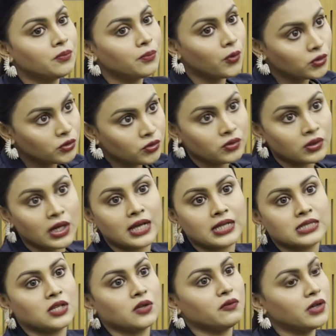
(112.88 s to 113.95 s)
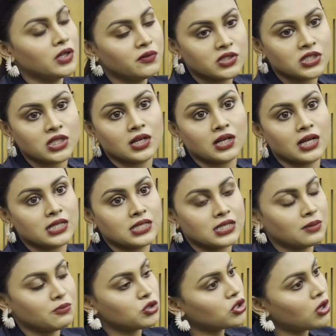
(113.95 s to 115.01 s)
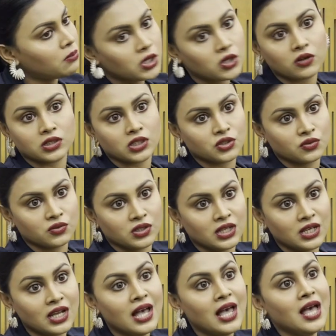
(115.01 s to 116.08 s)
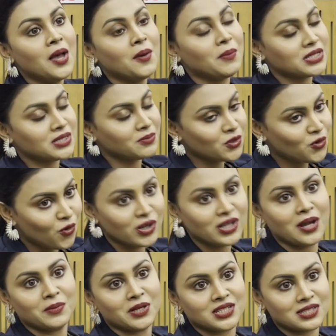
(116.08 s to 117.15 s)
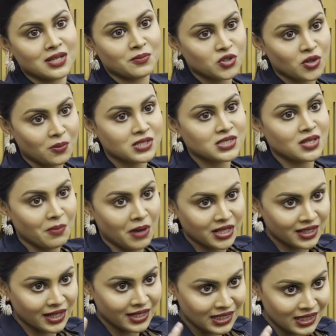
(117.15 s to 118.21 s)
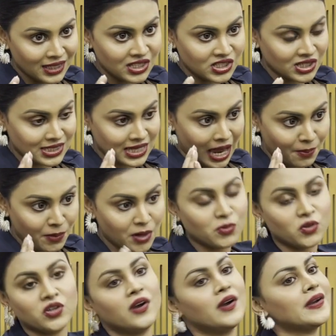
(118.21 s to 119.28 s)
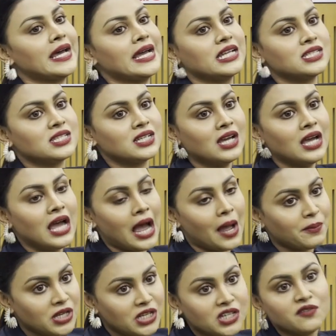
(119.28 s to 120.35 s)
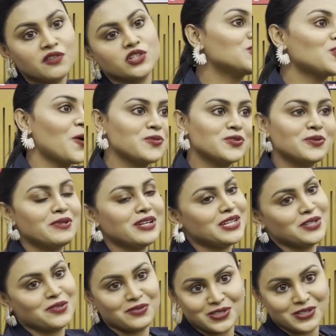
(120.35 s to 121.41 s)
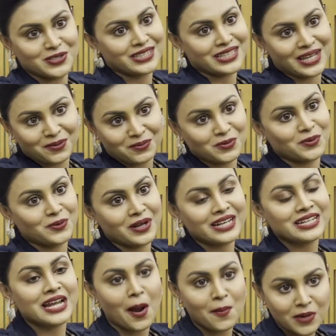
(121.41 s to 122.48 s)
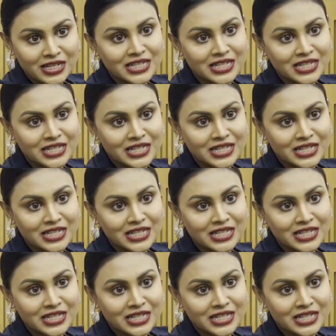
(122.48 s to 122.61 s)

বন্ধুরা আছে ওয়েল আছে আমি সবার কথা শুনি বাট আমি করি আমারটা আমি সবারটা মাথায় নিয়ে যেটা আমার মনে হয় রাইট আমি ইন্ডিভিজুয়াল সবসময় ইন্ডিভিজুয়াল থাকবো এটা আমার